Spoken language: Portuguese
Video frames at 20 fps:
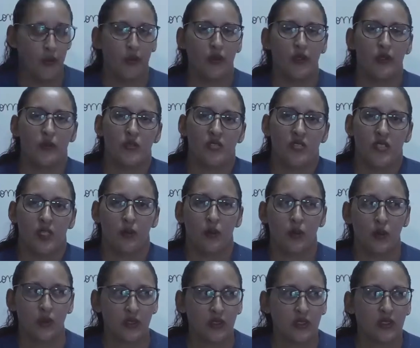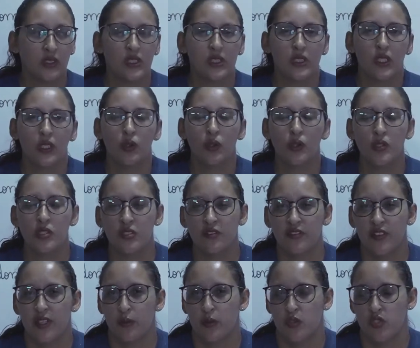Oi, meus amores. Tia hoje
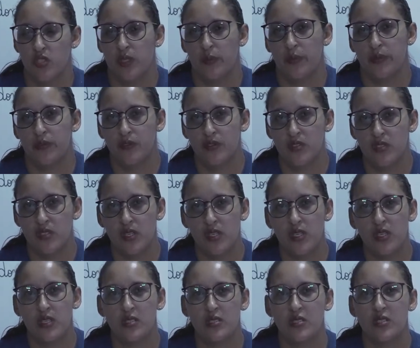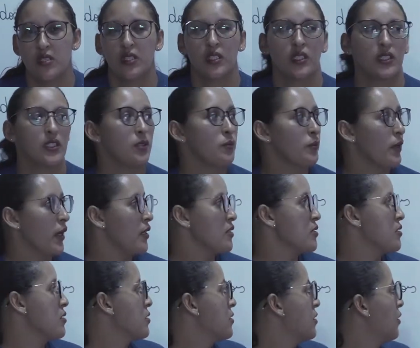vai mostrar para vocês
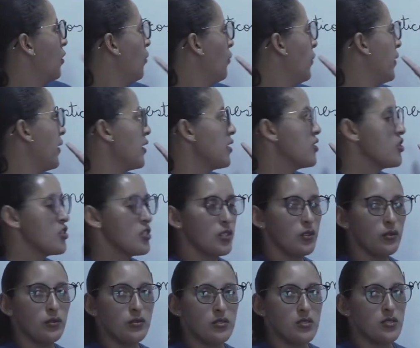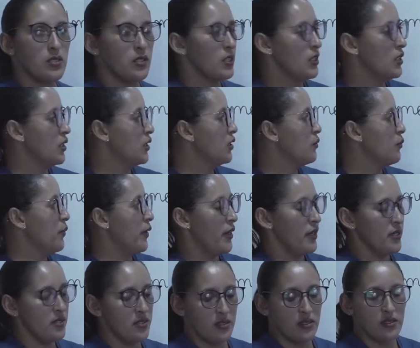animais domésticos e
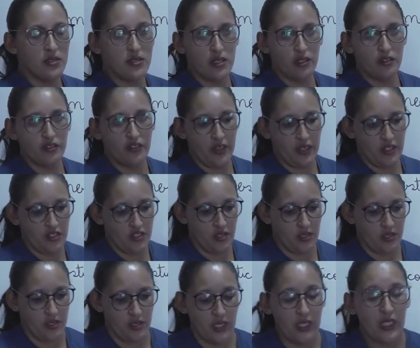animais selvagens.